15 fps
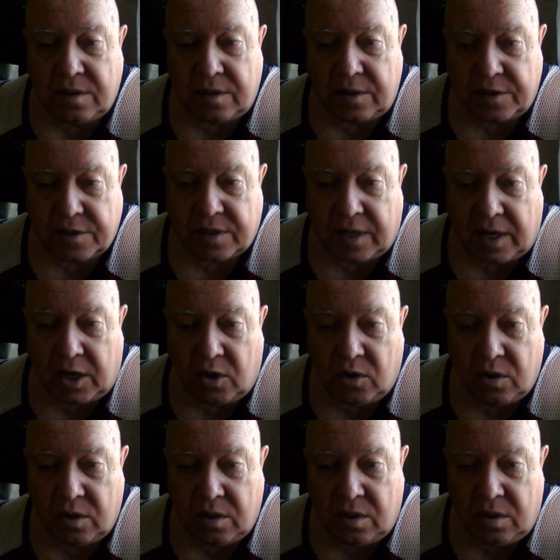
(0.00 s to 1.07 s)
Не знаю.
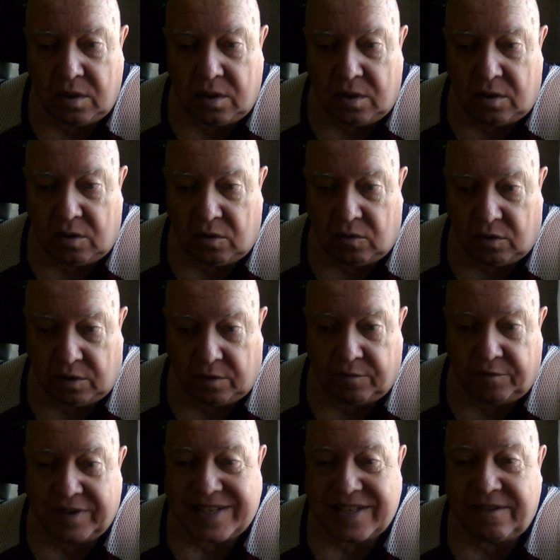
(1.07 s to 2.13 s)
Ну вот
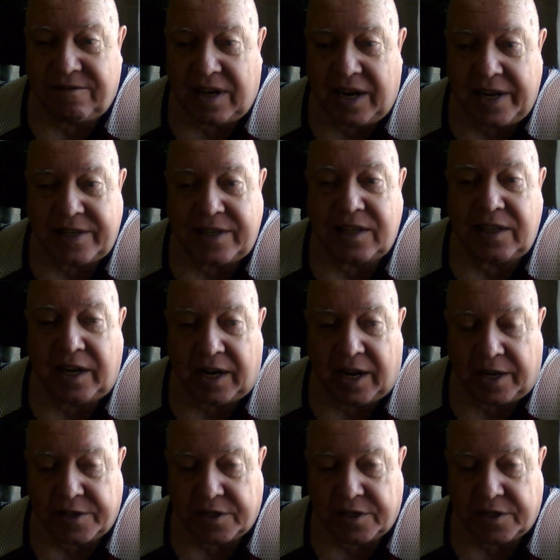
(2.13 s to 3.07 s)
вызываете дрянь.